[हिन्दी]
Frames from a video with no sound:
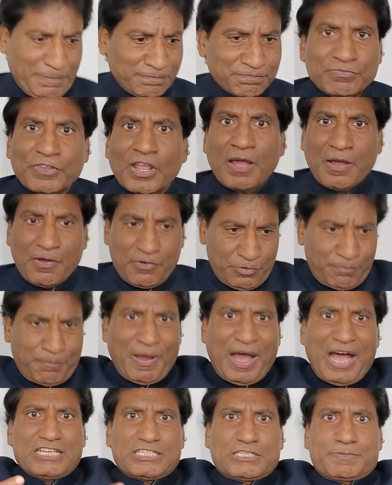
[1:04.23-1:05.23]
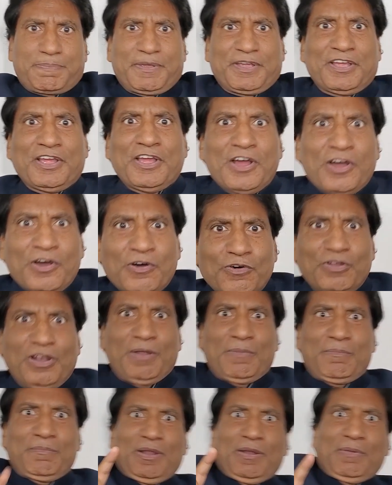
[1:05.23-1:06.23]
पे वो बांस पे वो
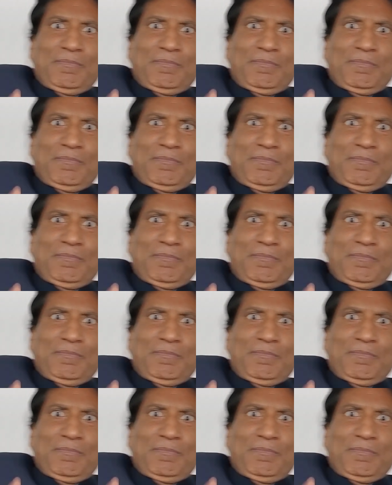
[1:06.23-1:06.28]
लंबे